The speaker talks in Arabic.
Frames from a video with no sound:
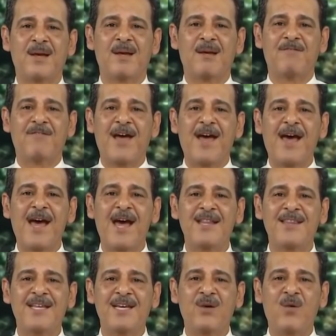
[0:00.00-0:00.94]

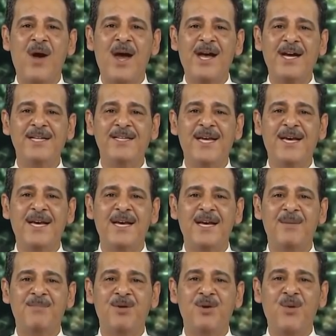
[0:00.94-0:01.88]
فهذه واحدة
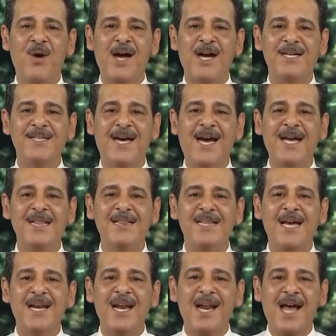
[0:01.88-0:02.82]
بواحدة
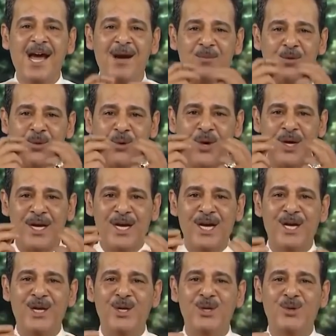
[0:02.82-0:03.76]
حتى للحمو
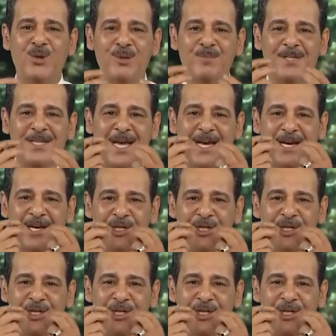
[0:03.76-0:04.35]
اللي يدخل بداخل